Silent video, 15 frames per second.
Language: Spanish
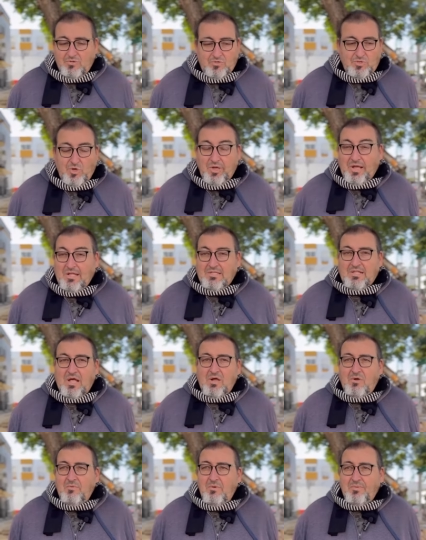Yo he encantado
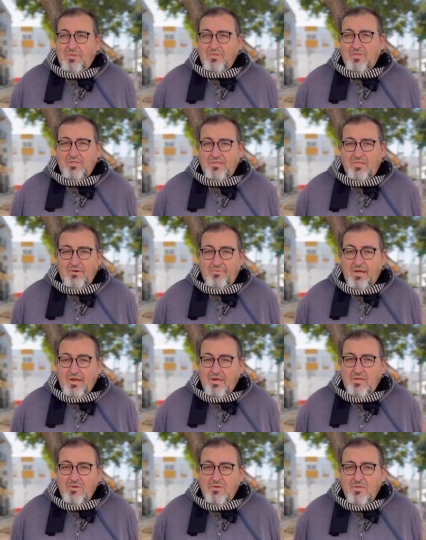como presidente del
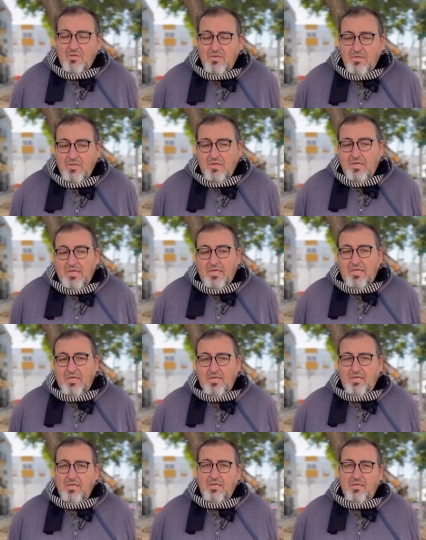barrio y,